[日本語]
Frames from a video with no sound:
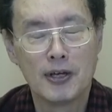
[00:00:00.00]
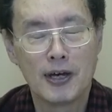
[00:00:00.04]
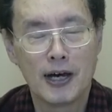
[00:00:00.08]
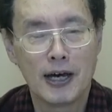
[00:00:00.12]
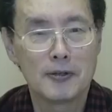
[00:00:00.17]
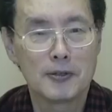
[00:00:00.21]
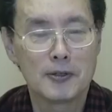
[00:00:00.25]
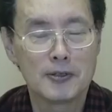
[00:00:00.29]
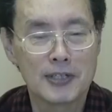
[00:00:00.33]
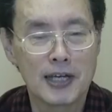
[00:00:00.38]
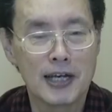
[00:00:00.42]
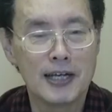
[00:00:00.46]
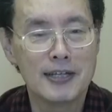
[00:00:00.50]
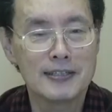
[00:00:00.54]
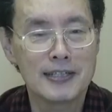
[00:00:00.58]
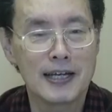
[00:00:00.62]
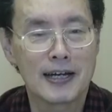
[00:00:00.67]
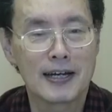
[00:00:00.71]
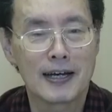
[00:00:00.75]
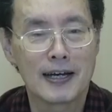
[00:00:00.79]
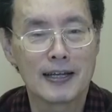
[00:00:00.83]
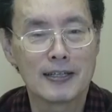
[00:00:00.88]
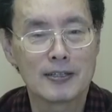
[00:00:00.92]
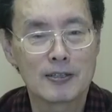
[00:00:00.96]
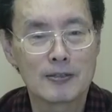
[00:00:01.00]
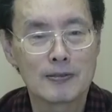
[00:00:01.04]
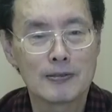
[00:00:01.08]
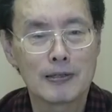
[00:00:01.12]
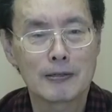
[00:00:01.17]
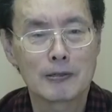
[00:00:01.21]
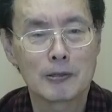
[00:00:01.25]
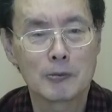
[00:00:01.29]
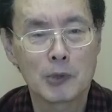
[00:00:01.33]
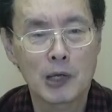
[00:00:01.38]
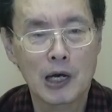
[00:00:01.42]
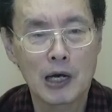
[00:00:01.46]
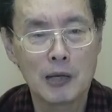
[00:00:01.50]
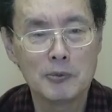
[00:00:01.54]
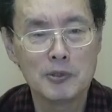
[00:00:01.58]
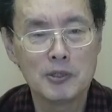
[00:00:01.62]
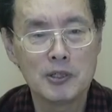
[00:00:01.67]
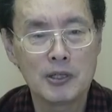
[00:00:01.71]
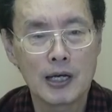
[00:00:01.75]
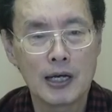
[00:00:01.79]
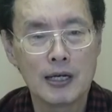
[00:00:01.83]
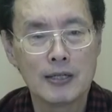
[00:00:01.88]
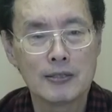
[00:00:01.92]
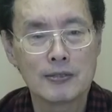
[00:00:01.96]
あの財産が少なくとも株
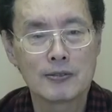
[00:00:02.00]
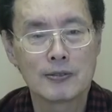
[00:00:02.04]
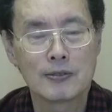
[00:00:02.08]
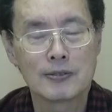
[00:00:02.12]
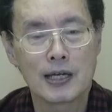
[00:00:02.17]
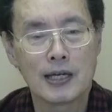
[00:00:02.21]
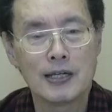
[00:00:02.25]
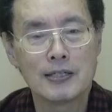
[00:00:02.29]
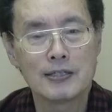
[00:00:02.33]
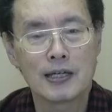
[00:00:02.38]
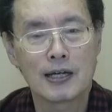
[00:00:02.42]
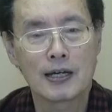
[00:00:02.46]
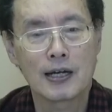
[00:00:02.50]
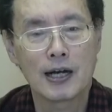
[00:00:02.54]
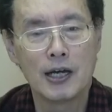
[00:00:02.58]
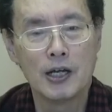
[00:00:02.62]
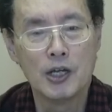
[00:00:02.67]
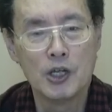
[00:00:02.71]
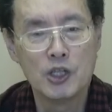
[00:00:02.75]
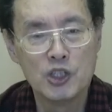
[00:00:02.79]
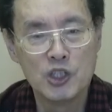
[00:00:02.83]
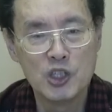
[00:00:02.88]
に関する財産が